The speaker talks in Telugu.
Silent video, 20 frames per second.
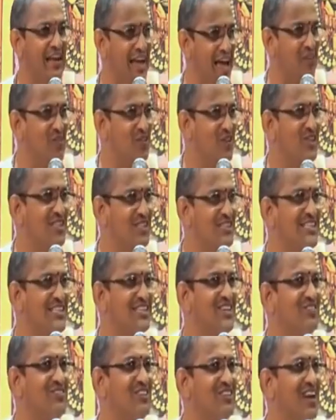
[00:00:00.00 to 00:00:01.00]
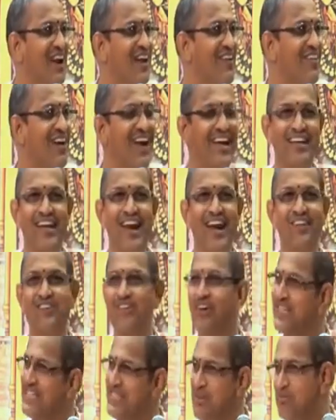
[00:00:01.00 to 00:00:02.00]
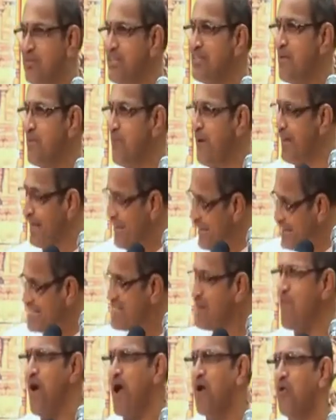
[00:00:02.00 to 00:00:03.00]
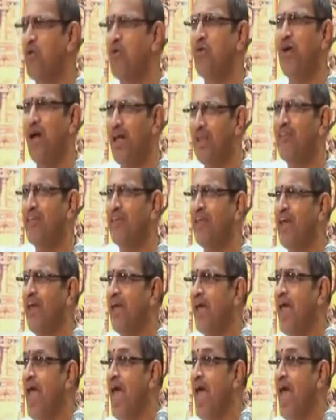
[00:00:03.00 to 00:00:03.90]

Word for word: నా గురించే చెప్తున్నాడు అన్నాడు అనుకోండి చెప్తే చెప్పాడు కనుక చెప్పాగు అది అన్నీ